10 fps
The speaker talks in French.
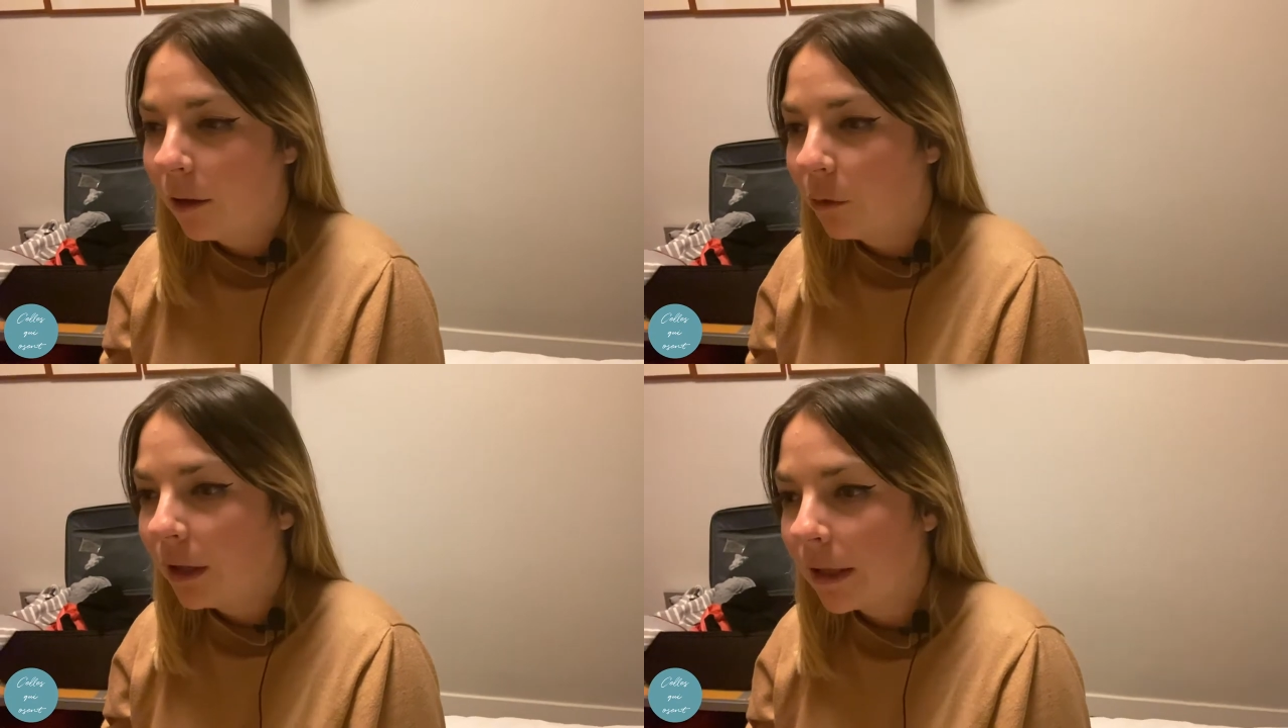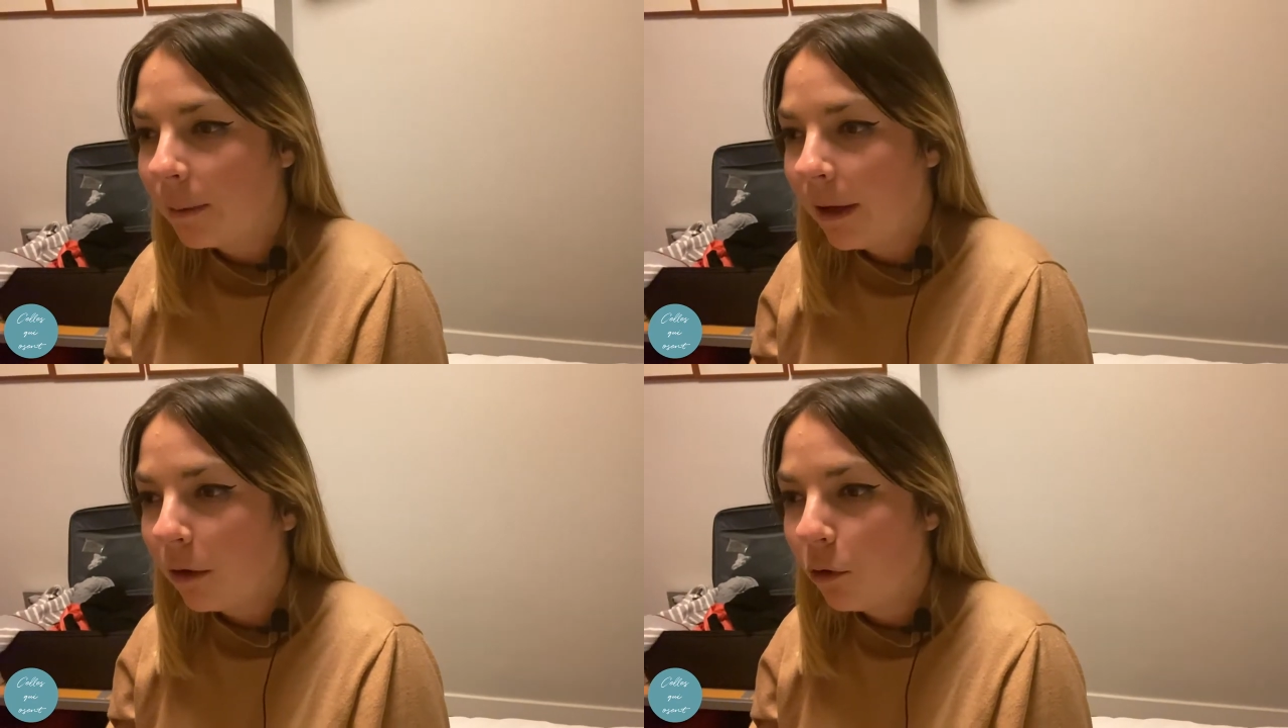Donc il
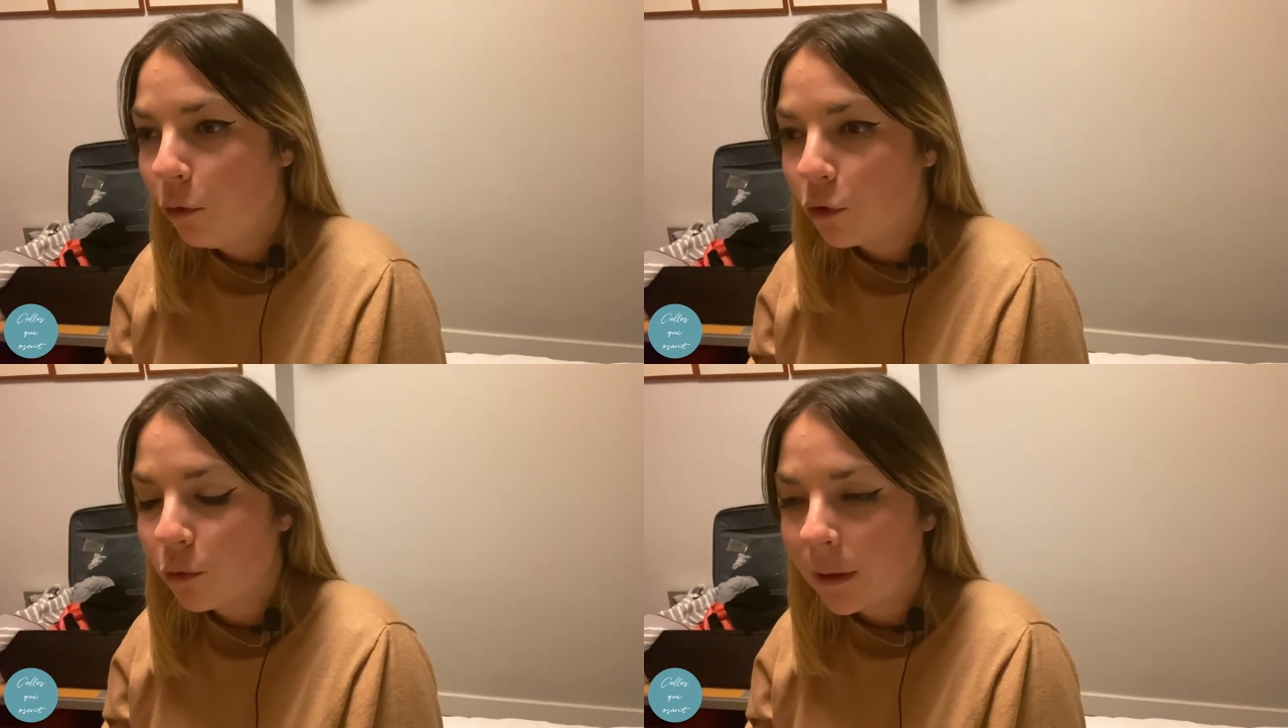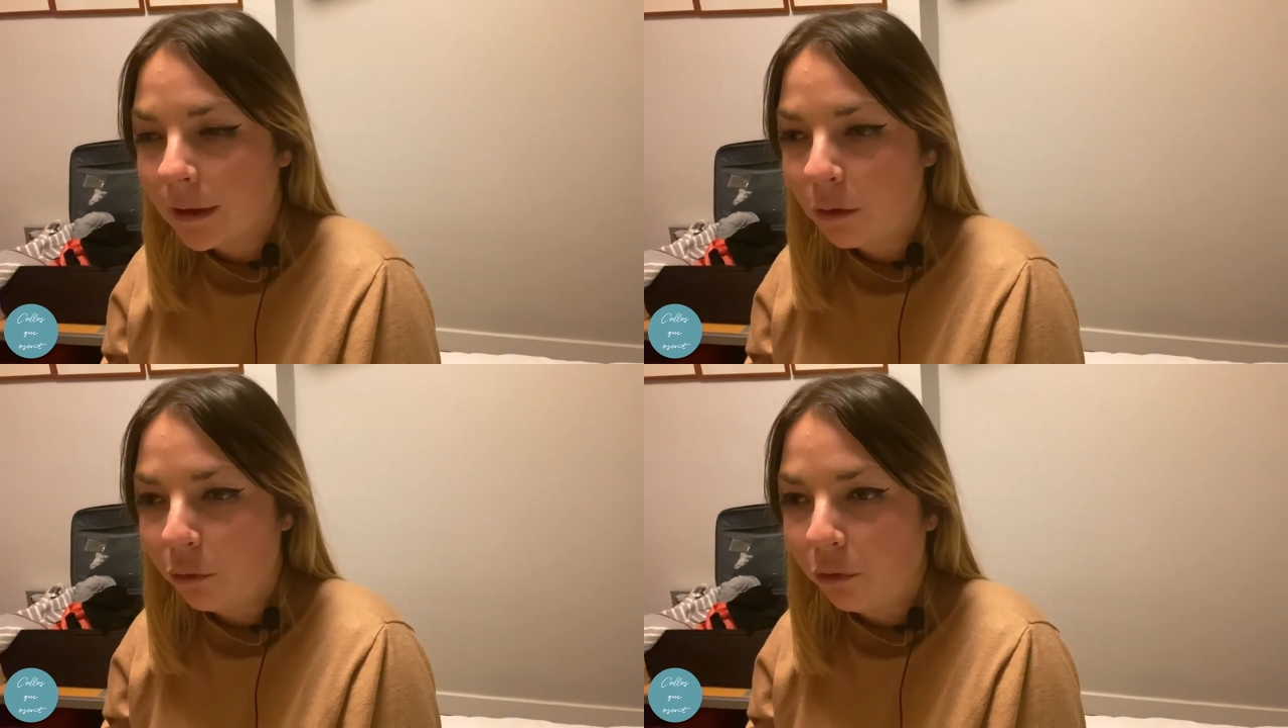expliquait qu'aujourd'hui ce
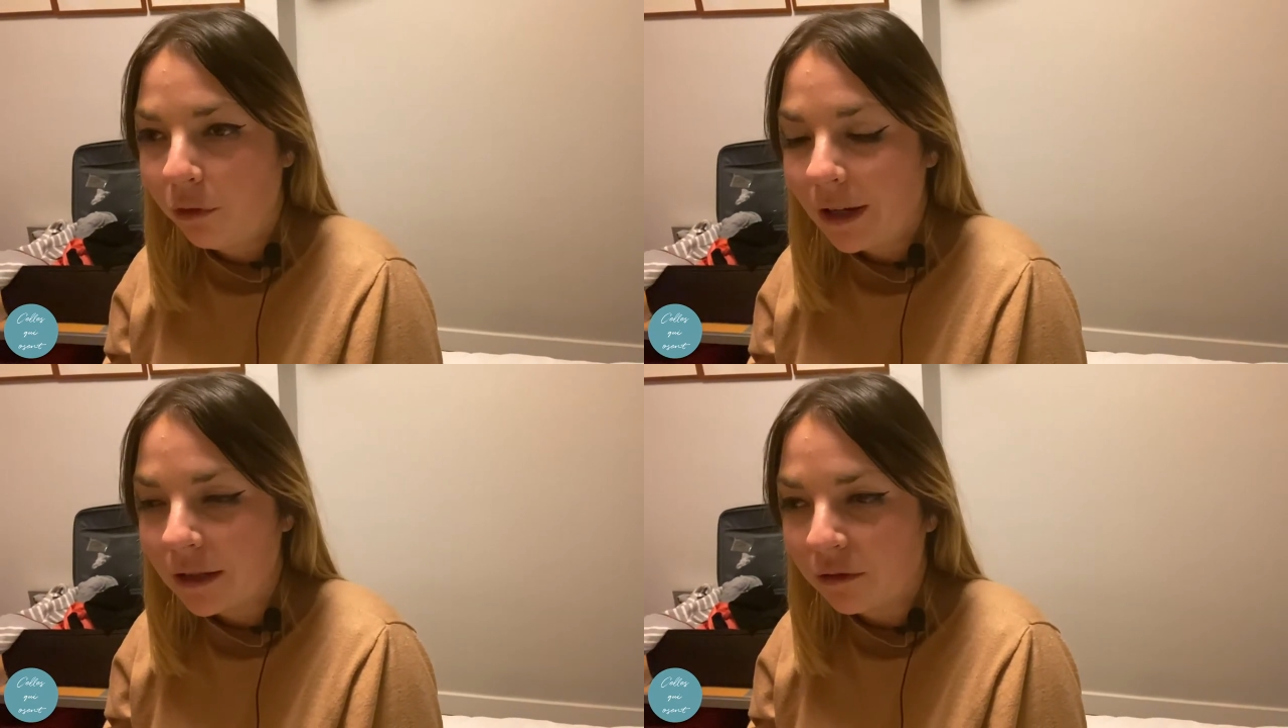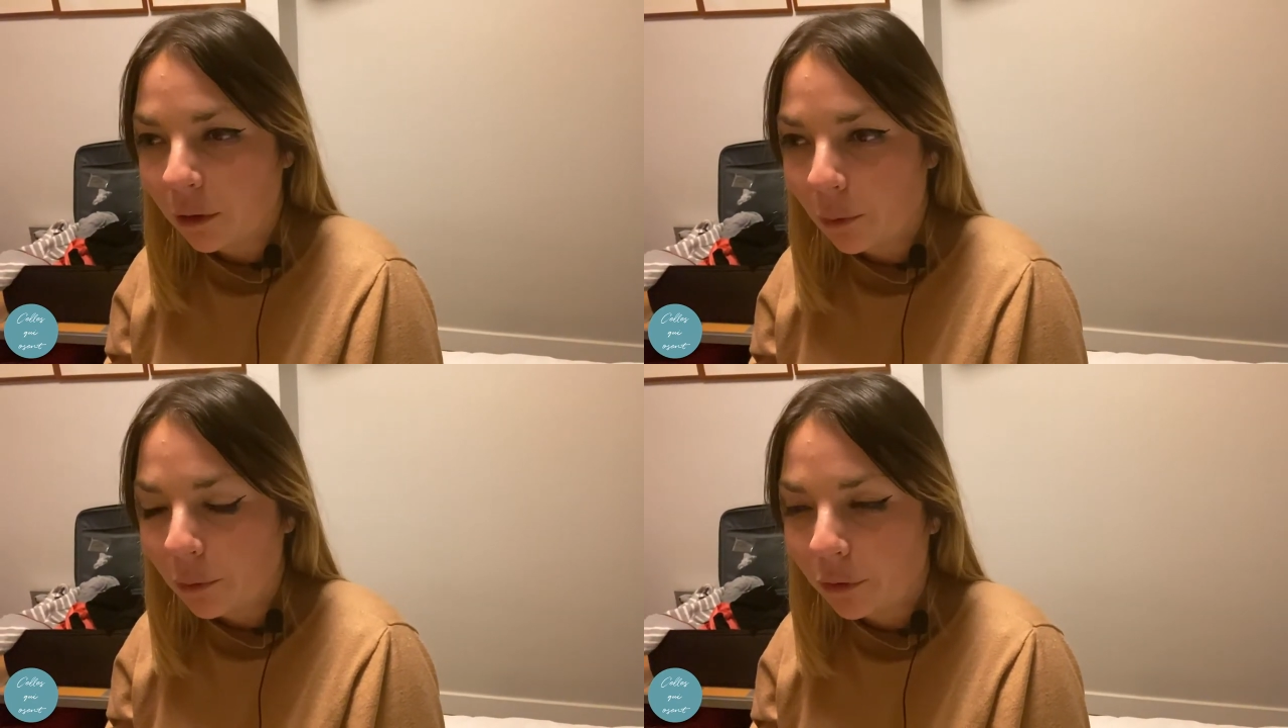qui nous fait la
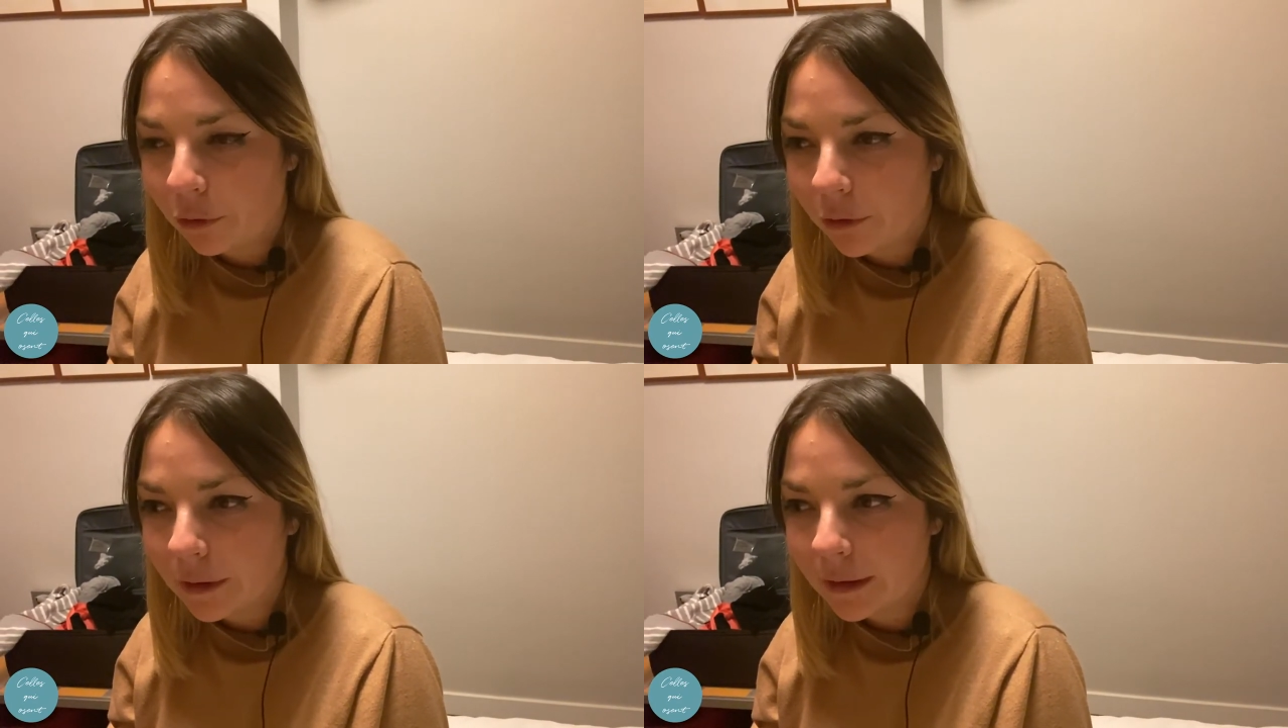différence,